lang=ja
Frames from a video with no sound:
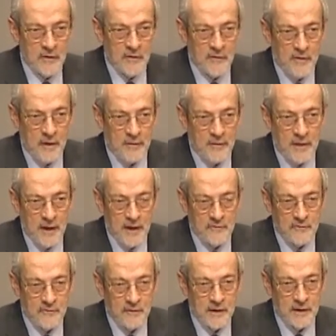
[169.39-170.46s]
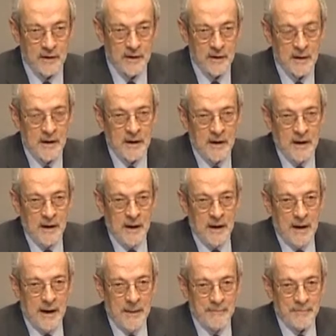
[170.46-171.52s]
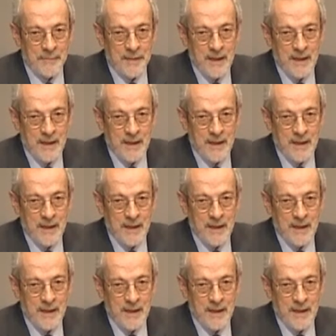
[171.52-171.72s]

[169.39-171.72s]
良い方向へ持っていく必要ができると思うんです